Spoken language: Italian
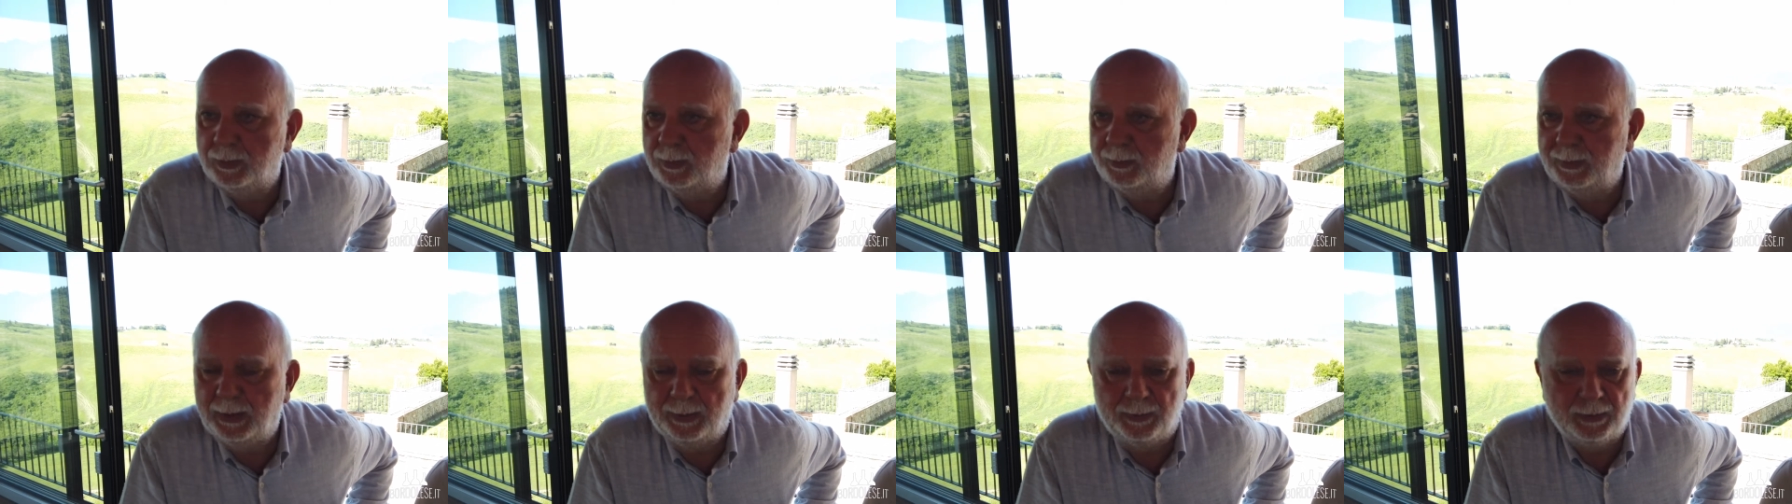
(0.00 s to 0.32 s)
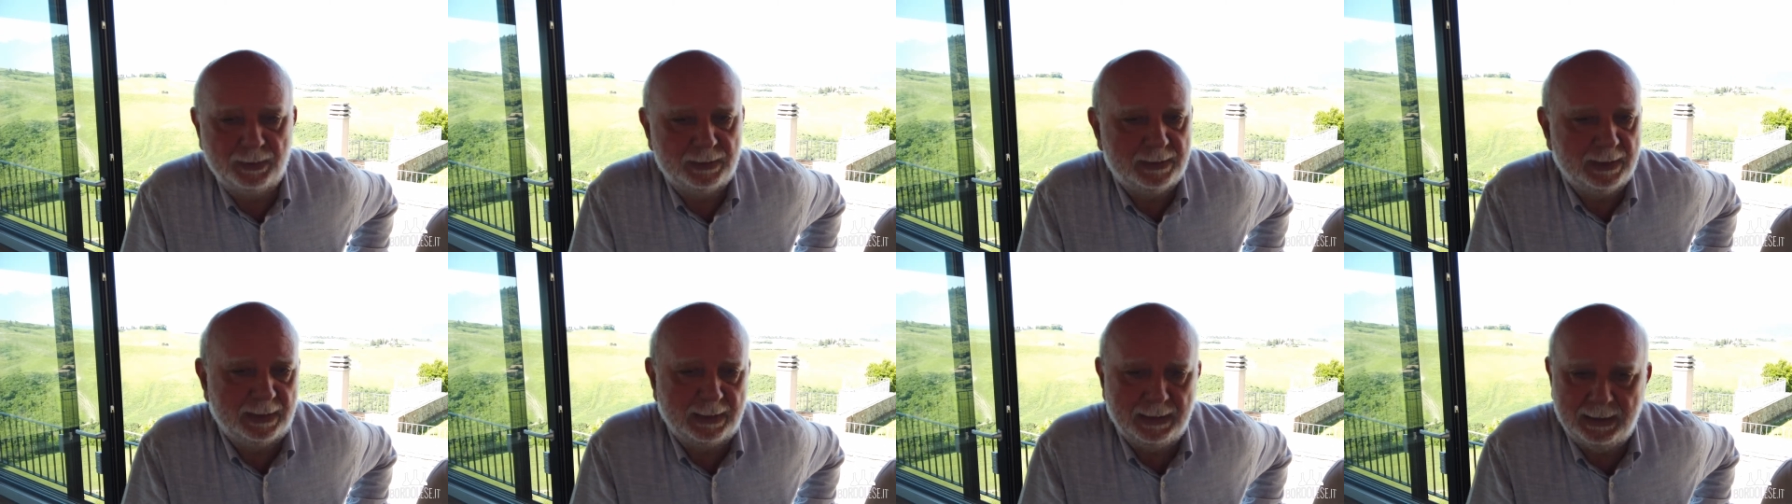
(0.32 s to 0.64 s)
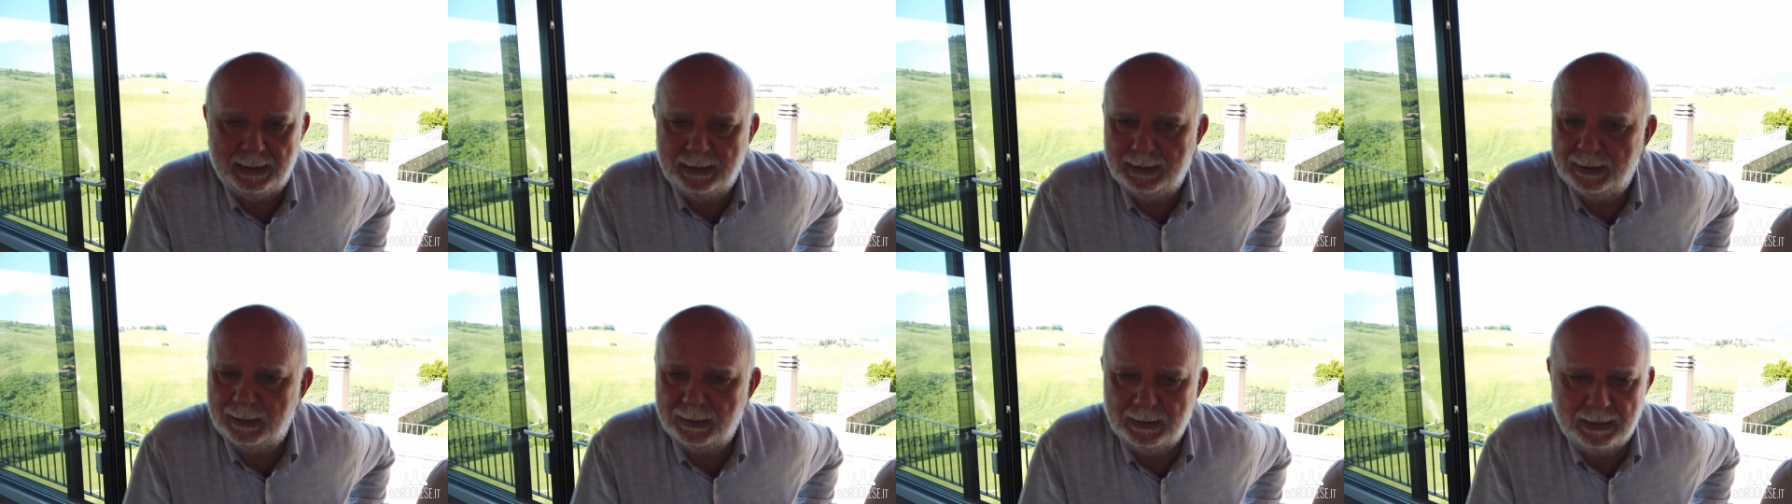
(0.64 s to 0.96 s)
dobbiamo
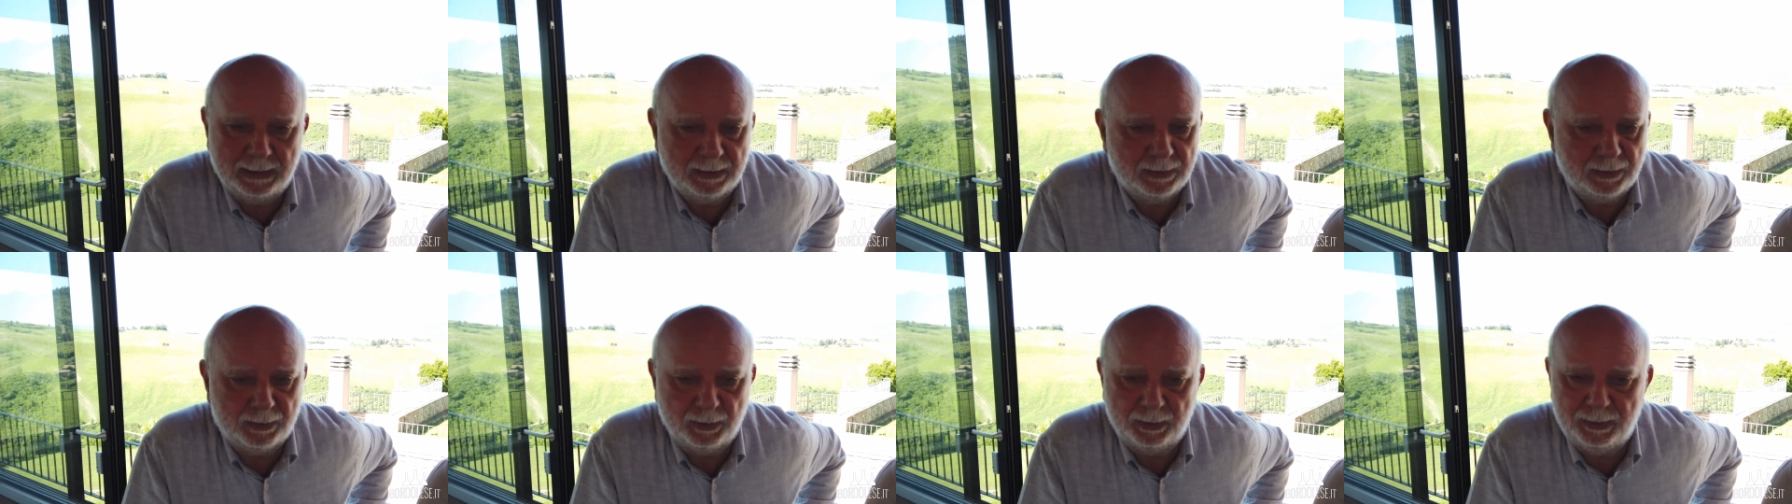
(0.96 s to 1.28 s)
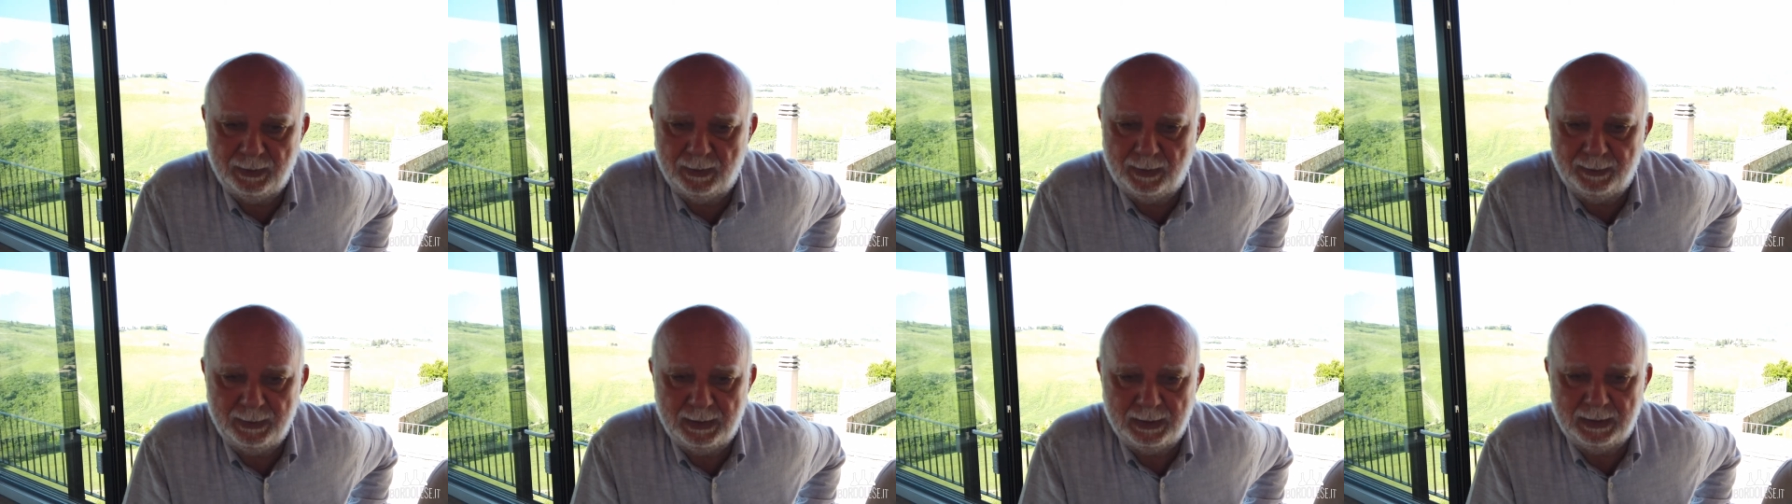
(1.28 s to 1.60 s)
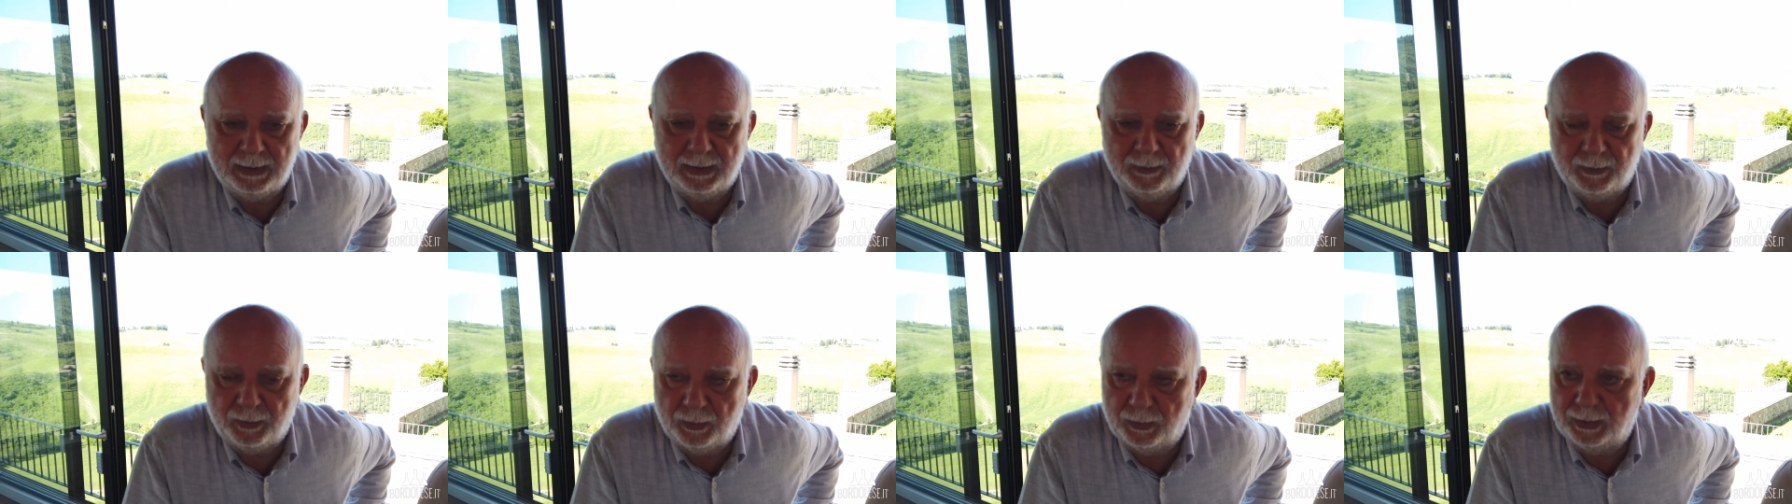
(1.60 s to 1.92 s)
stare
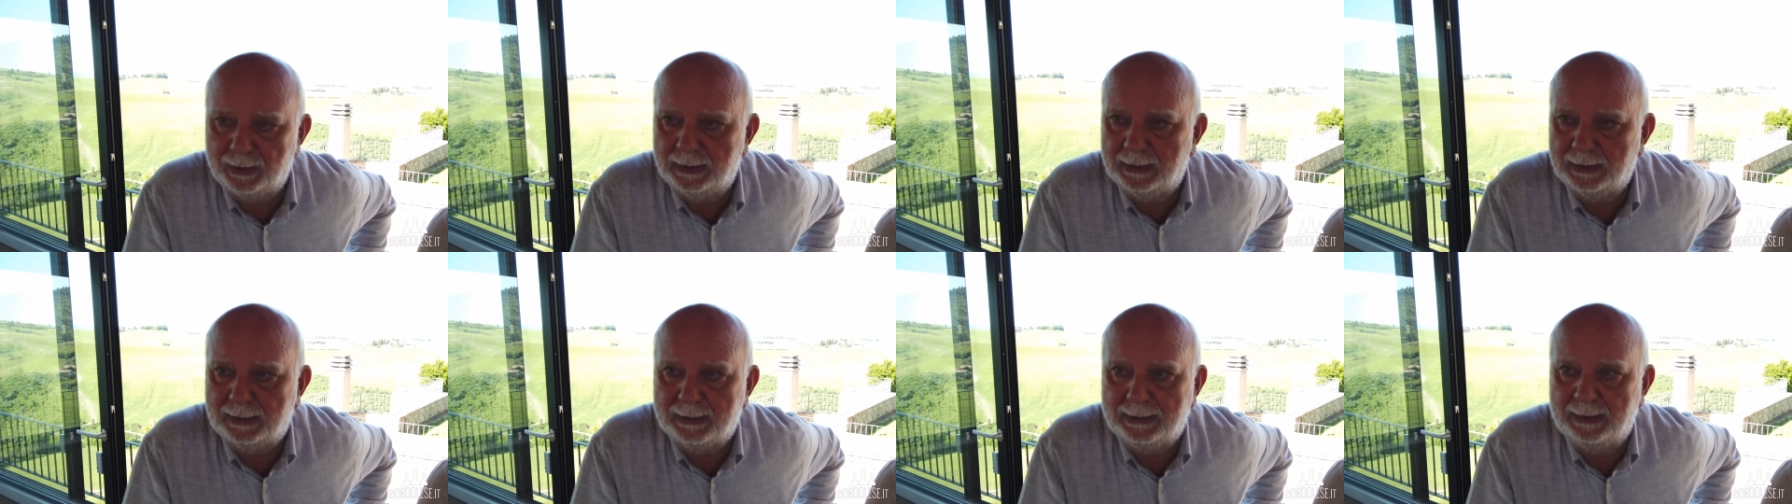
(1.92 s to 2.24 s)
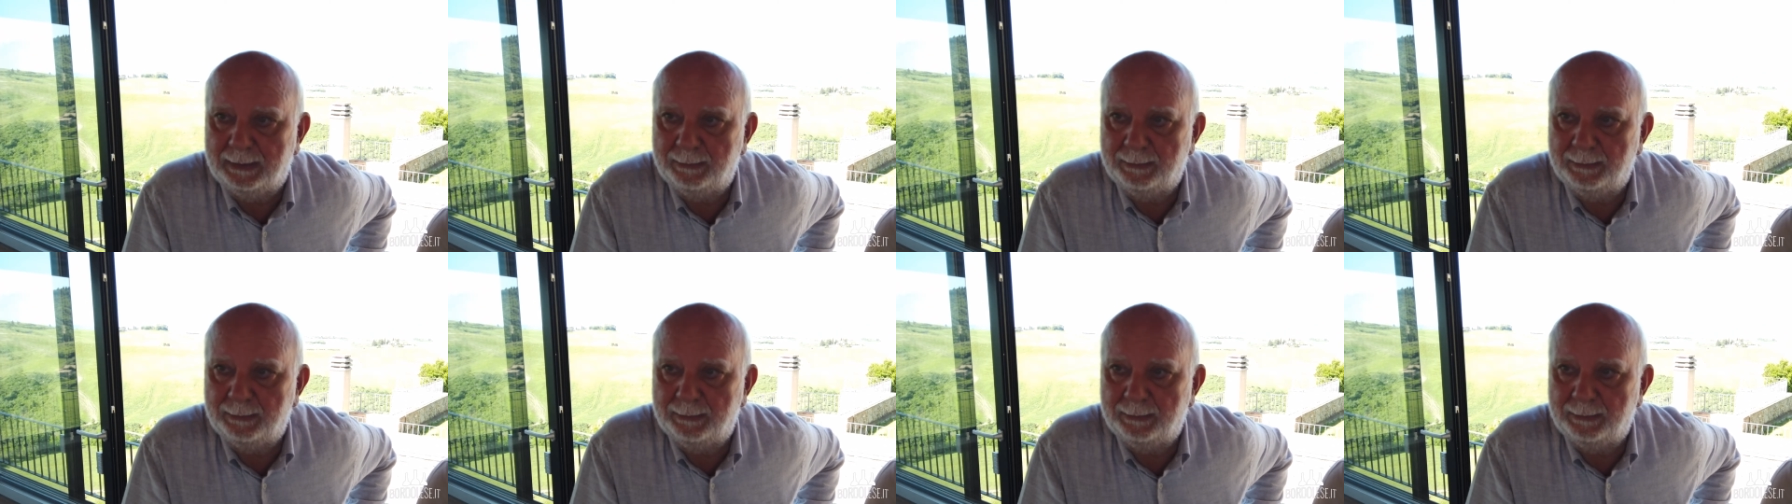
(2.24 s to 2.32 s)
esclusivamente fuori dal